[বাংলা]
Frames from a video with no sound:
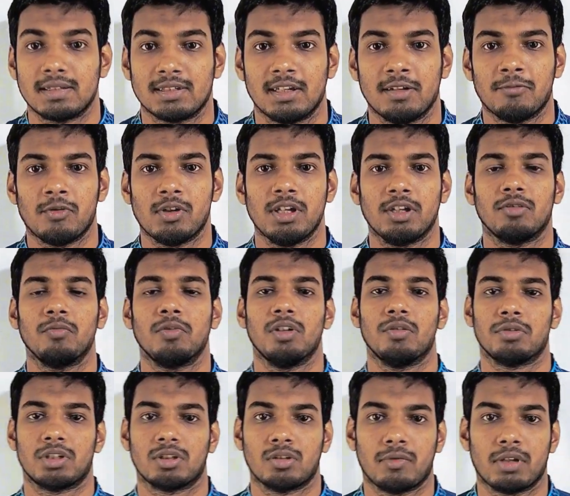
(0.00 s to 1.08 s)
আসসালামু আলাইকুম কি
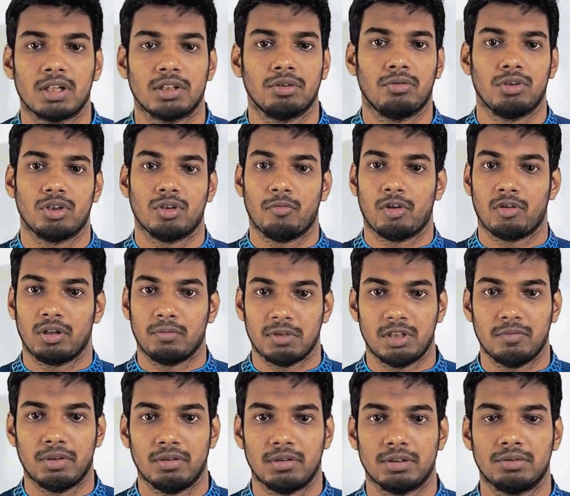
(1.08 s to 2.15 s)
অবস্থা সবার আশা করি সবাই অনেক
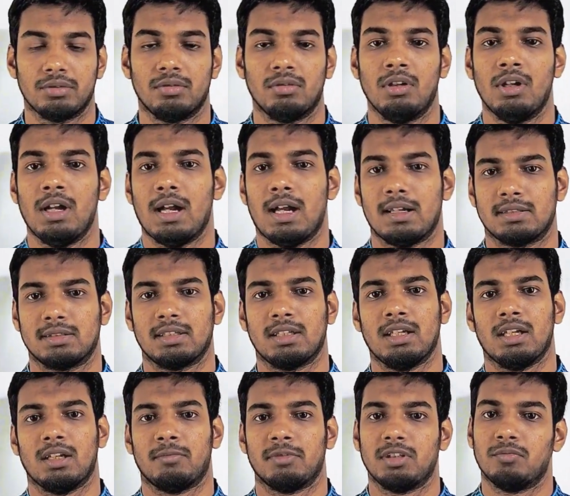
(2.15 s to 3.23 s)
বেশি ভালো আছো
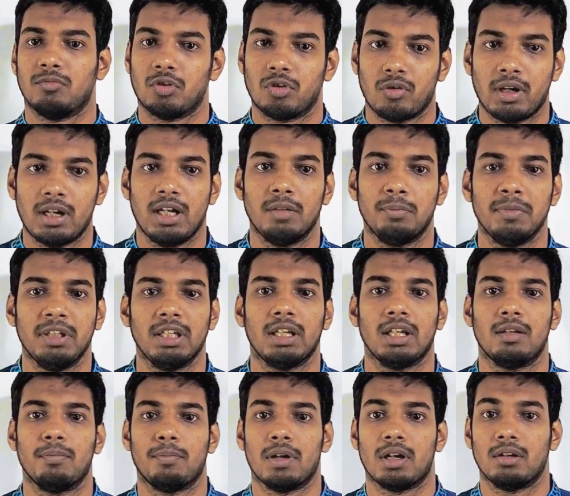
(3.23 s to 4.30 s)
আজকে আমাদের মডুলার
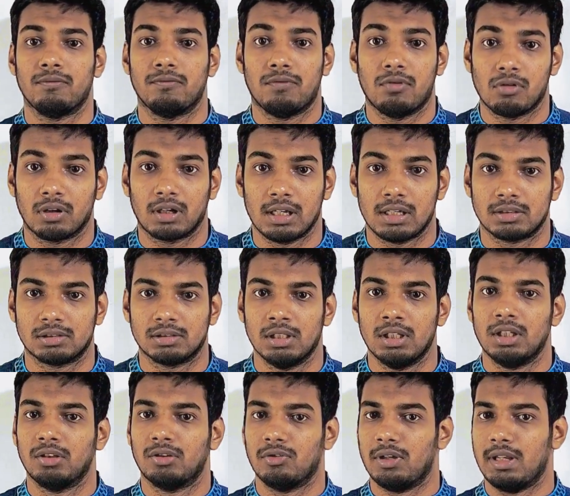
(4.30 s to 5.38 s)
অ্যাডমেটিকের পার্ট ফোর ক্লাস
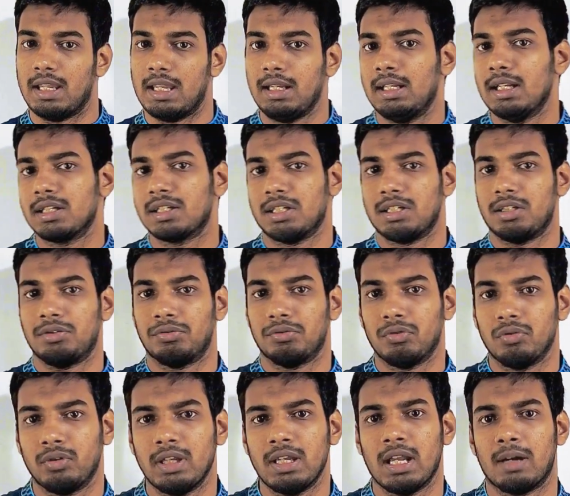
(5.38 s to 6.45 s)
তো এই ক্লাসে
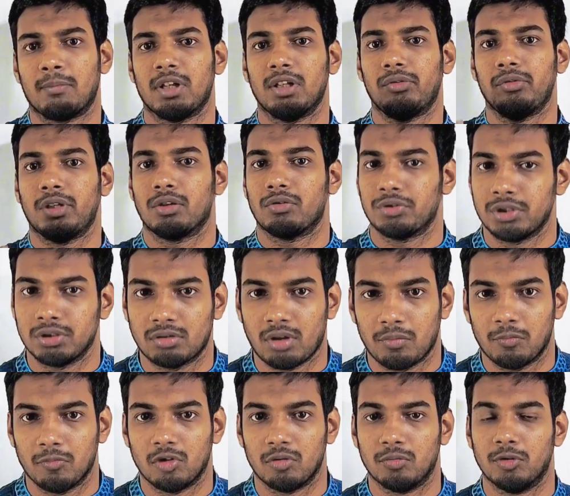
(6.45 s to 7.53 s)
শুরুতেই আমরা দুইটা কোশ্চেন
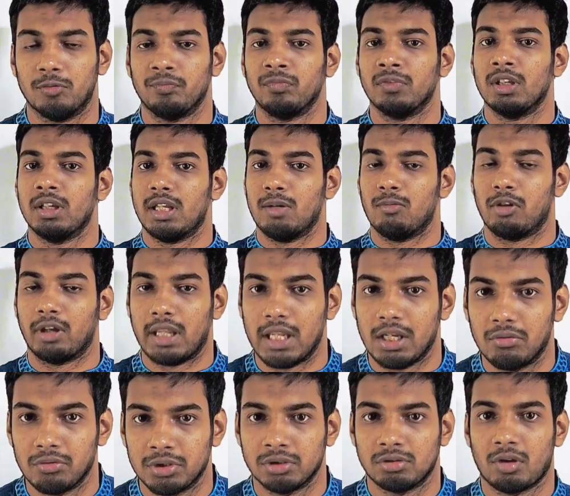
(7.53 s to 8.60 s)
সলভ করব এবং
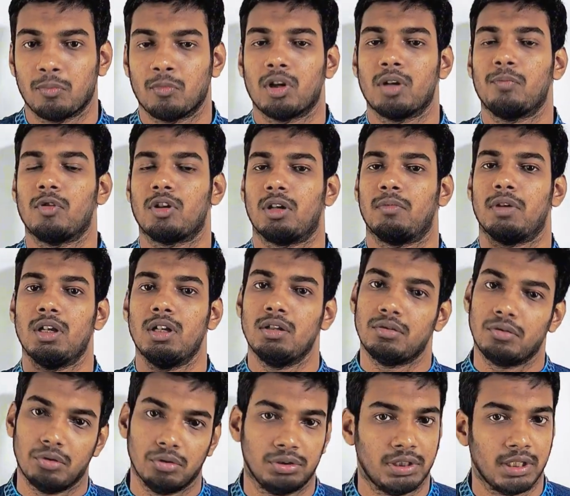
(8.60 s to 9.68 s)
এই কোশ্চেন সলভ করার পর আমরা
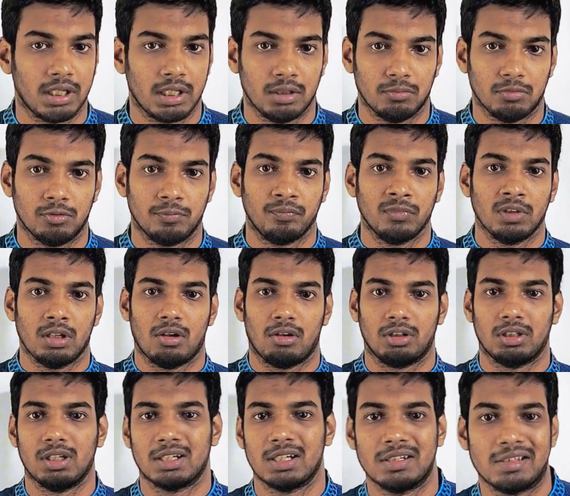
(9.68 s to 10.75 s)
রুট শিখে নেব
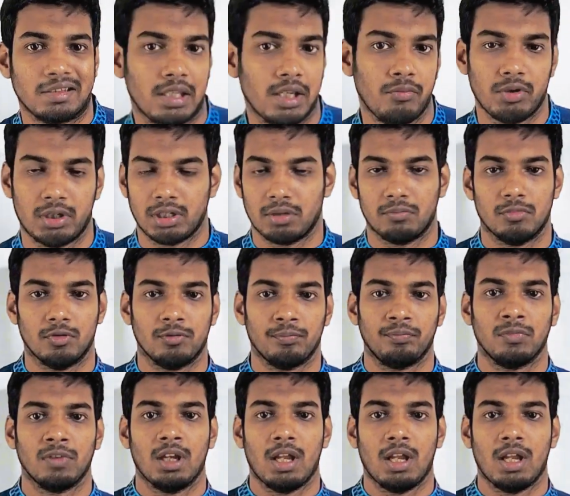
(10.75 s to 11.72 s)
অর্থাৎ একটা থিওরি শিখবো